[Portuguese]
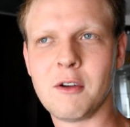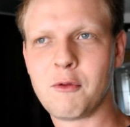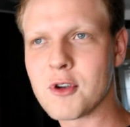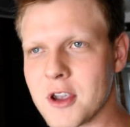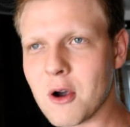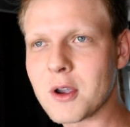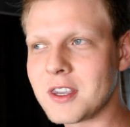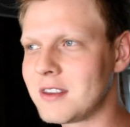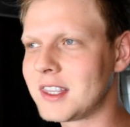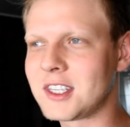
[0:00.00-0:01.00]
fui eu
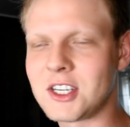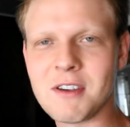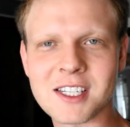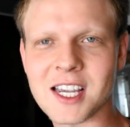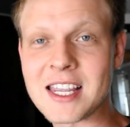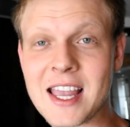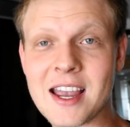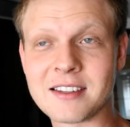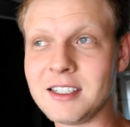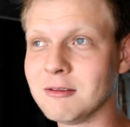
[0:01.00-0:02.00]
que tive essa
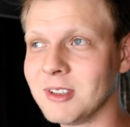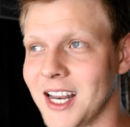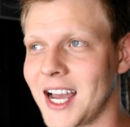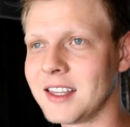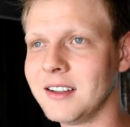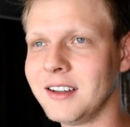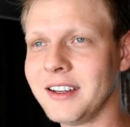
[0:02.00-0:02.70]
ideia assim do nada.